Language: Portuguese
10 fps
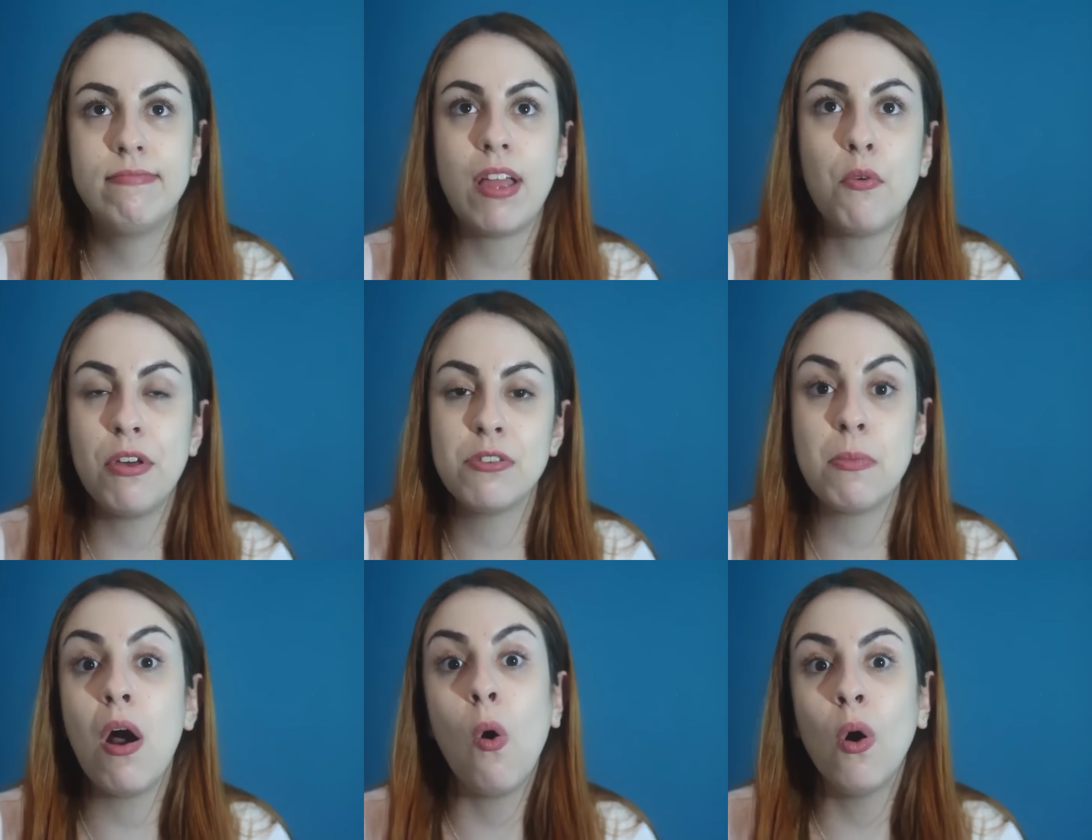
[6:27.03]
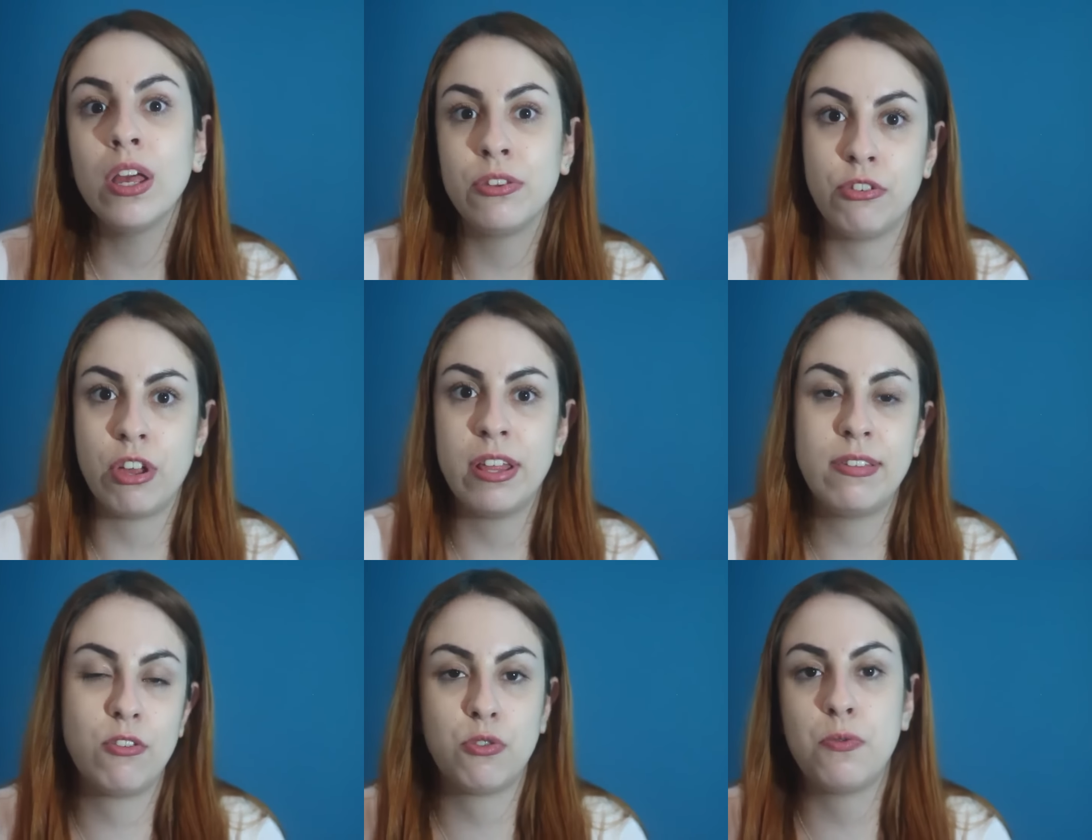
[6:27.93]
Talvez uma 8 já
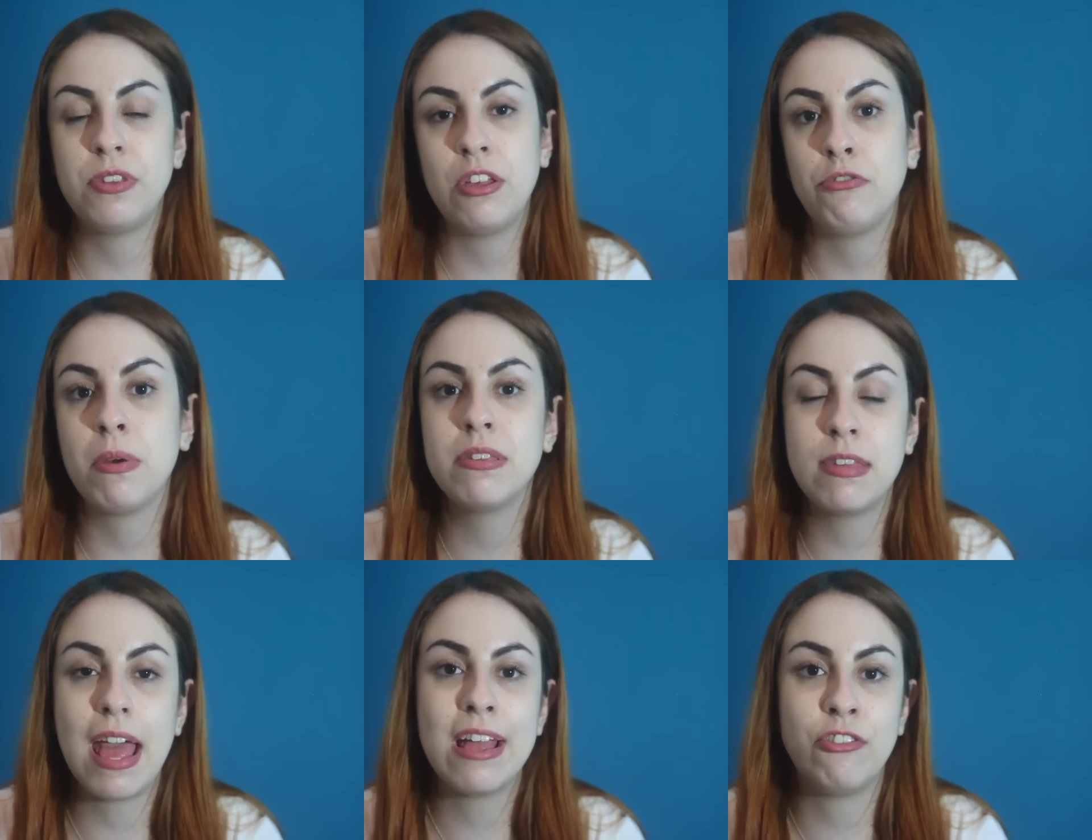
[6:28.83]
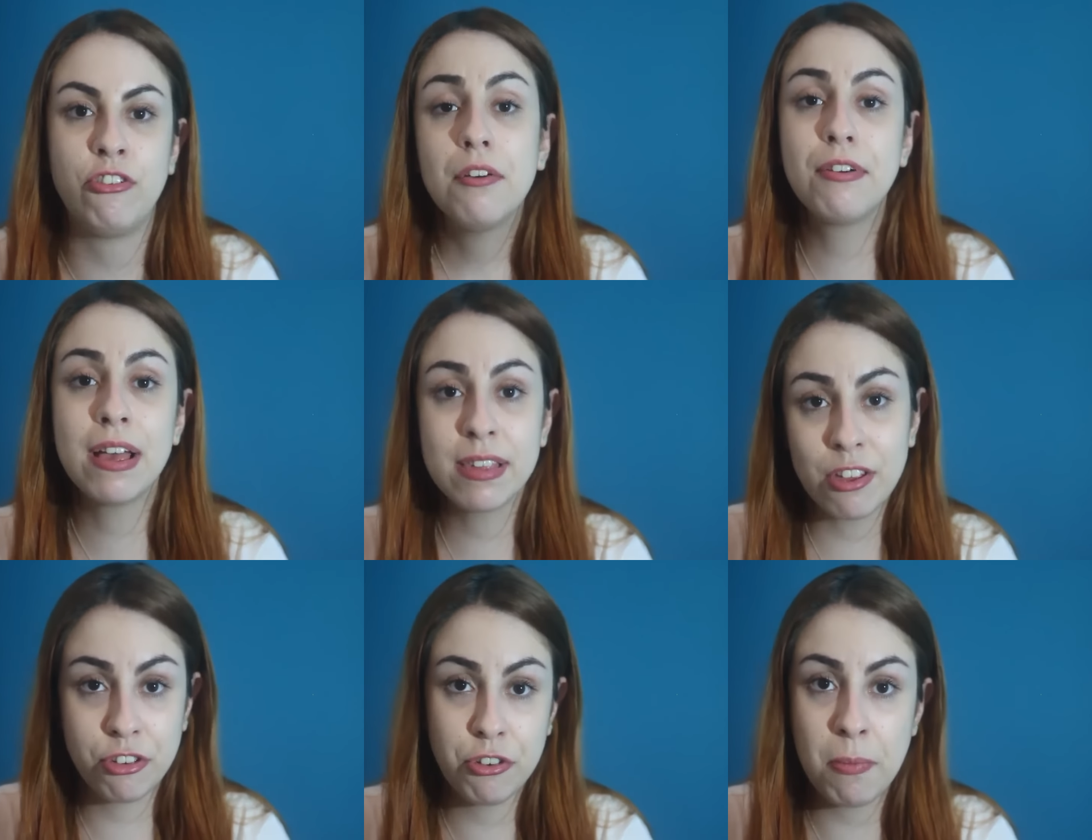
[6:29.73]
seja o suficiente, uma 7. Faz
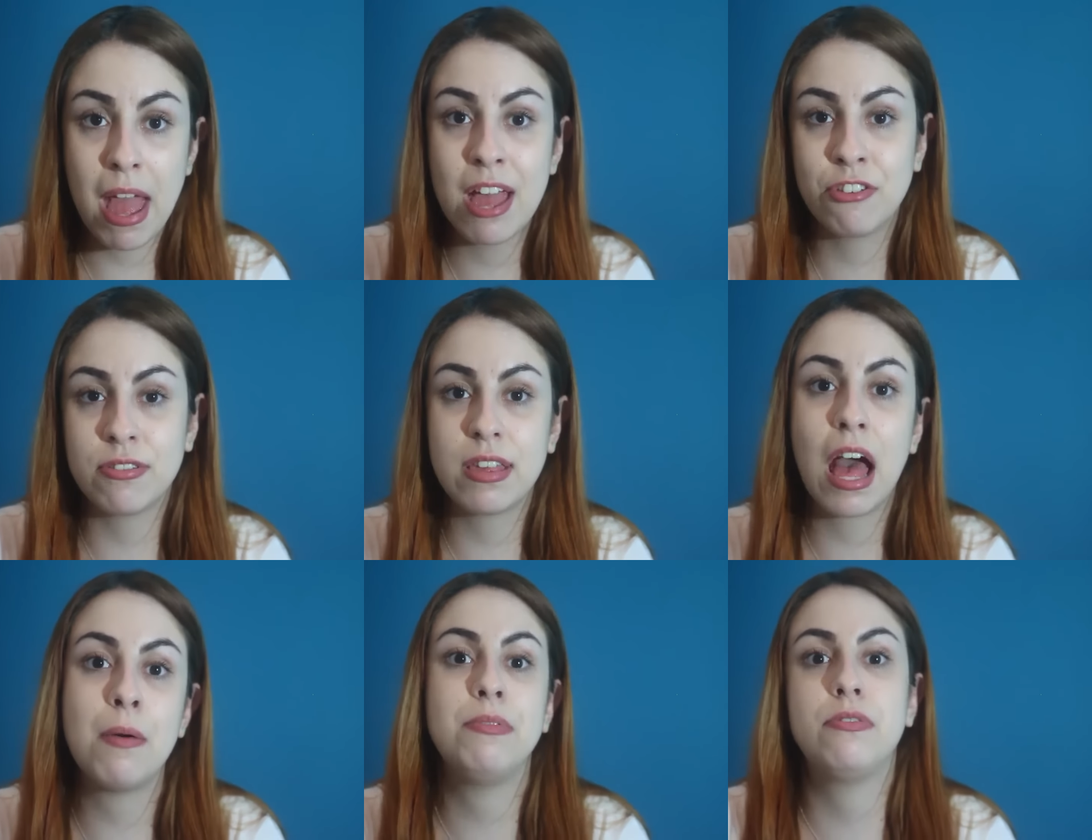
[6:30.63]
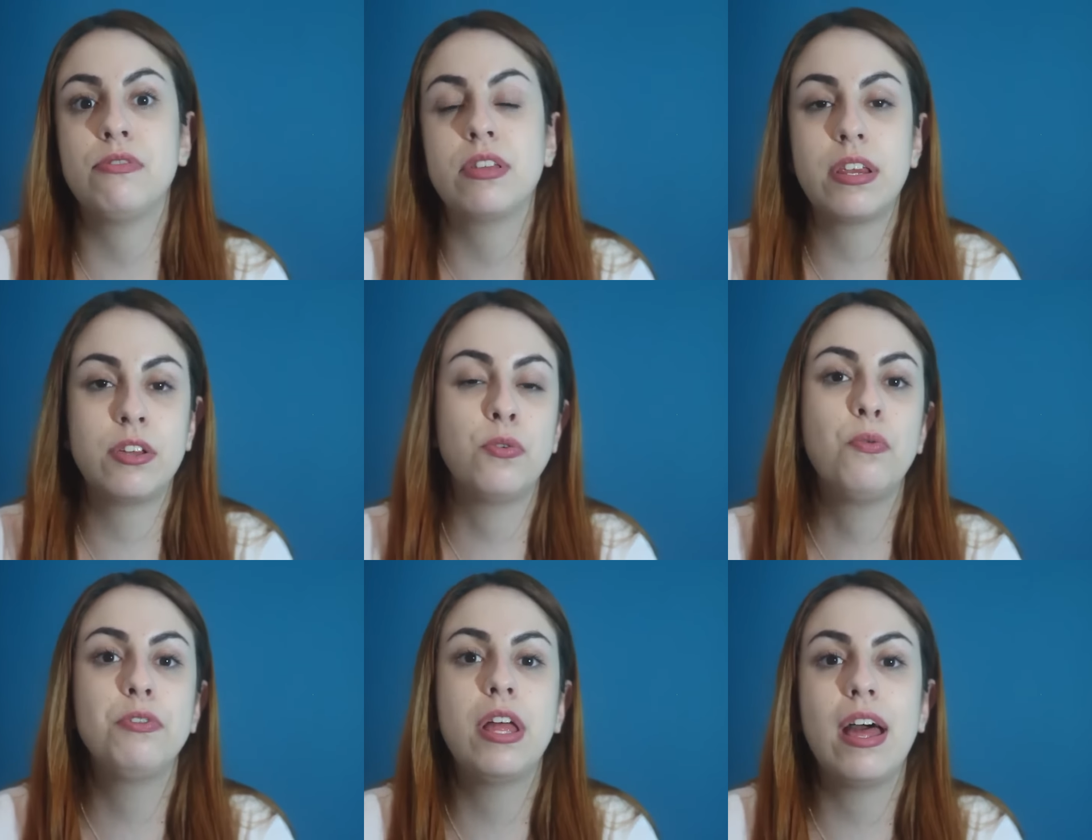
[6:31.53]
7 de mecha, sabe? Se você tá na
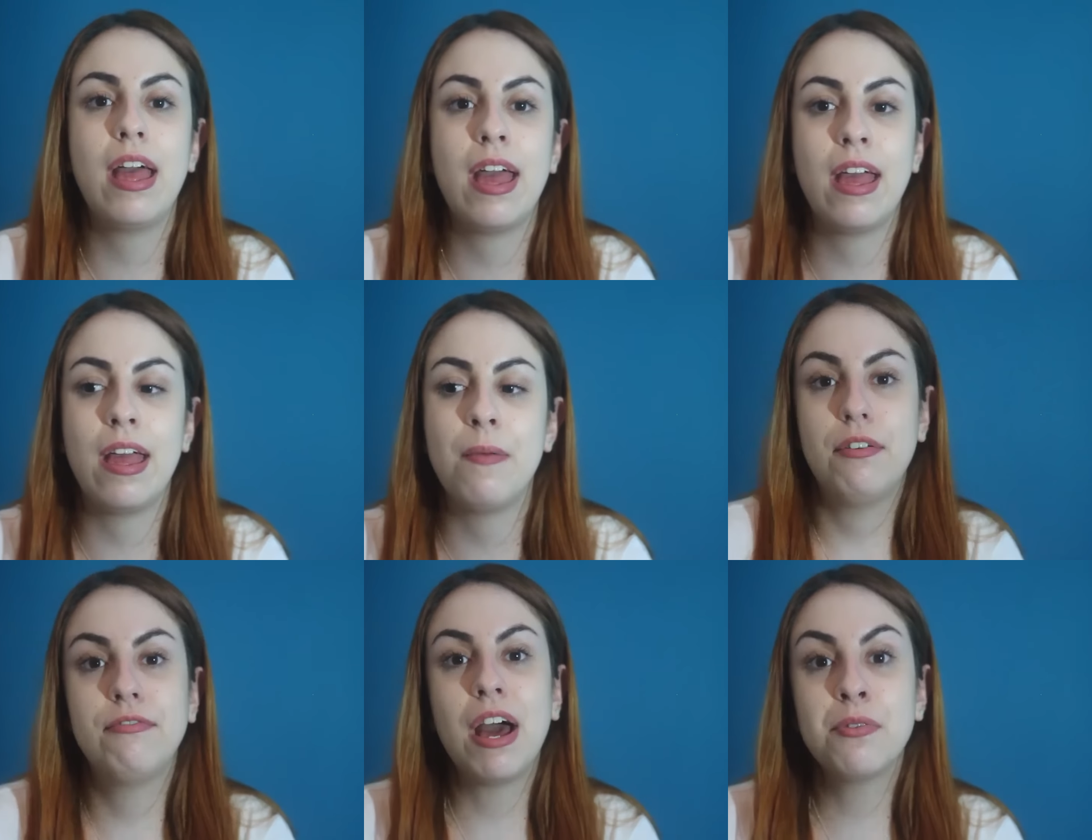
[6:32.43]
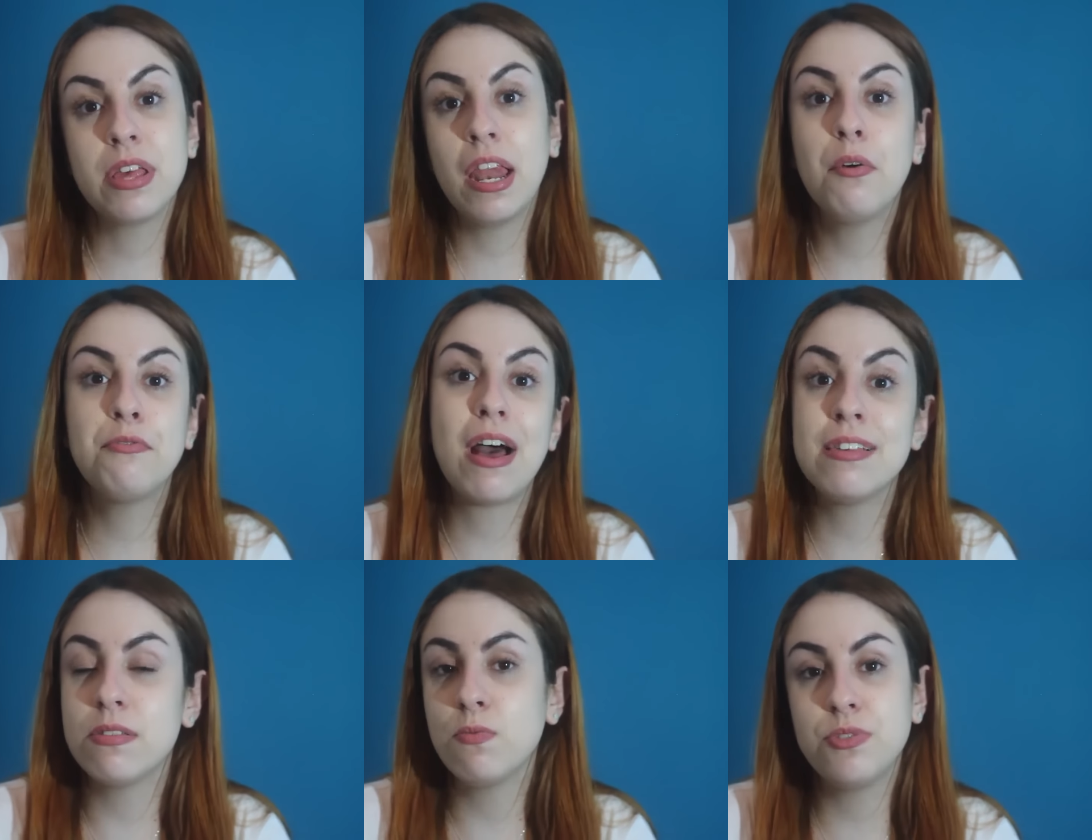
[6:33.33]
dúvida, é, vai no salão e
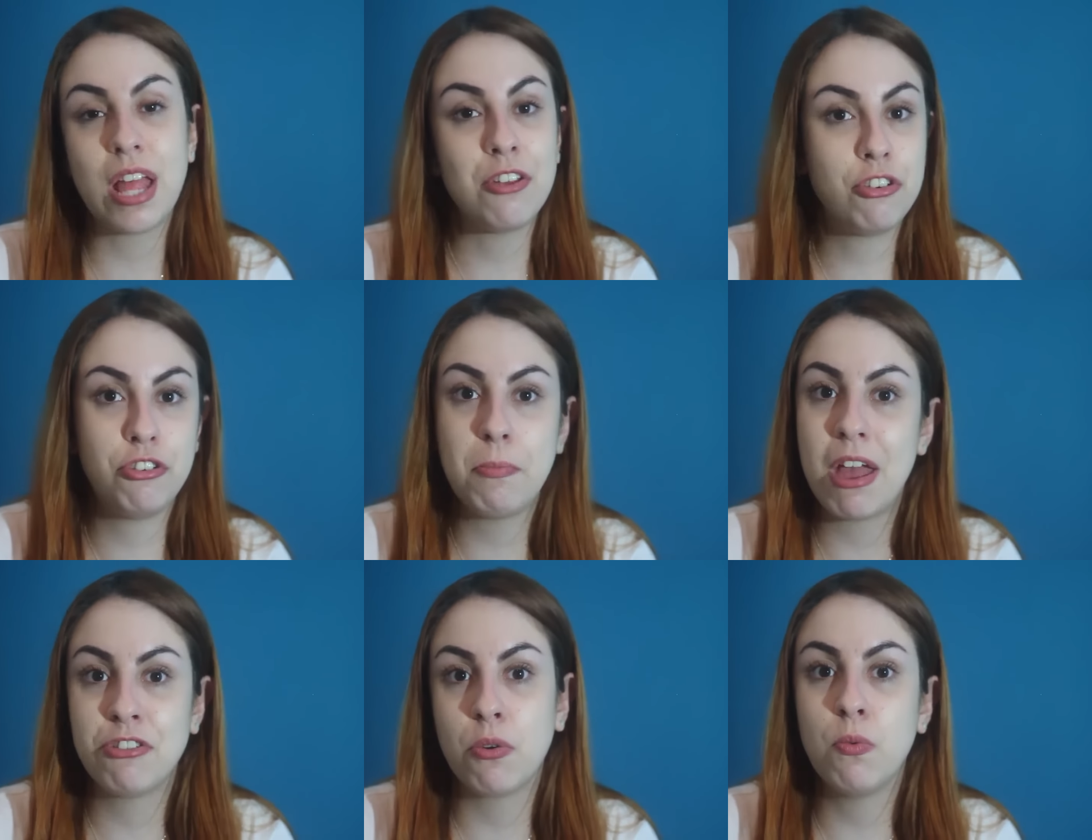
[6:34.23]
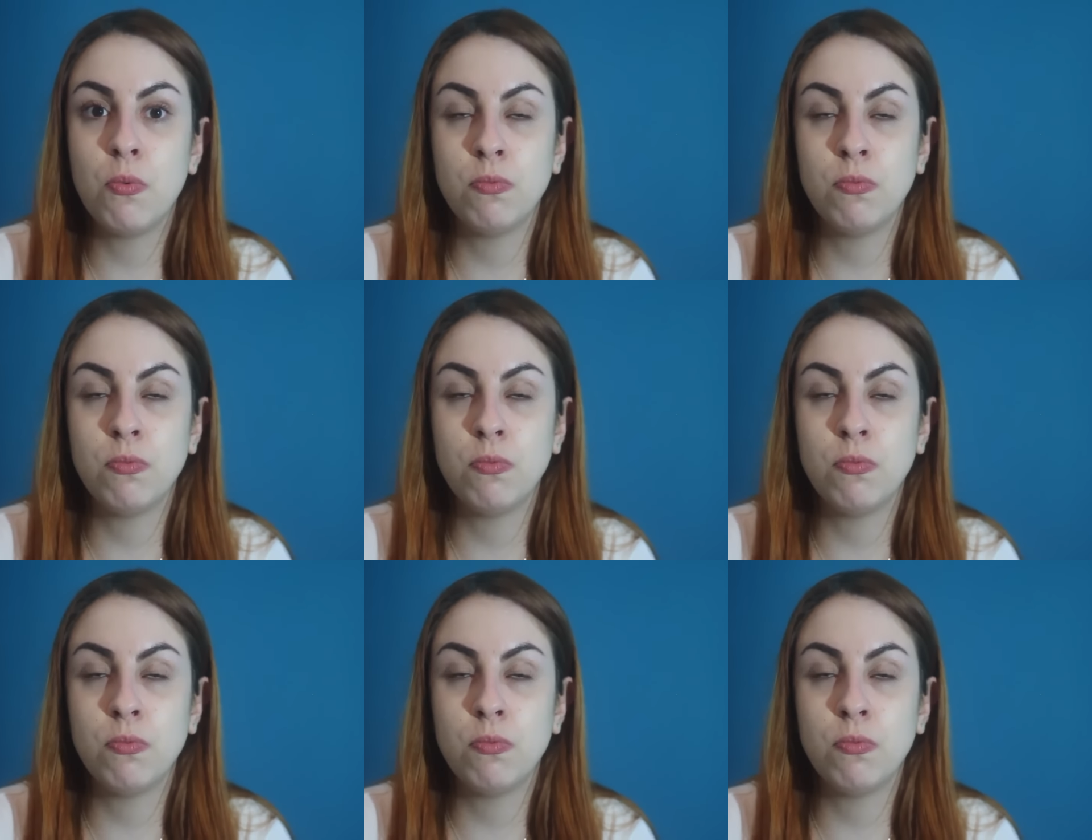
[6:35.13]
faz uns testes de mecha com,